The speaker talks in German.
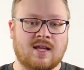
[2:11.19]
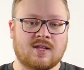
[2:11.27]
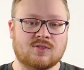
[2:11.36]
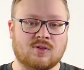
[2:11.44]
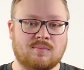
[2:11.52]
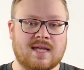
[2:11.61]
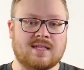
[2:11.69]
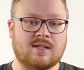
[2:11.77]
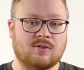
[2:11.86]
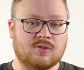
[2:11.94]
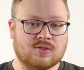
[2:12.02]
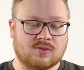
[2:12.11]
zum
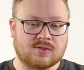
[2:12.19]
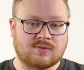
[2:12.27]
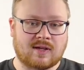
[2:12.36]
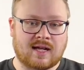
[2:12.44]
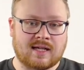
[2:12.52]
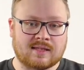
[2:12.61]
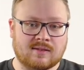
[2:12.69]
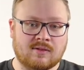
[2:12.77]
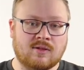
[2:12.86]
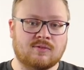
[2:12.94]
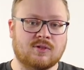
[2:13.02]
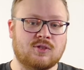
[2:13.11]

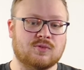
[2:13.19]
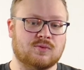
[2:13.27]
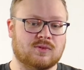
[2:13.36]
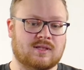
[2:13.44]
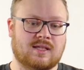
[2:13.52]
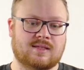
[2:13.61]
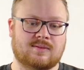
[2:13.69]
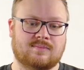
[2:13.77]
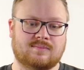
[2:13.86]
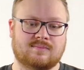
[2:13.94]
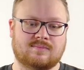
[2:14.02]
Mediennutzungsverhalten von Jugendlichen.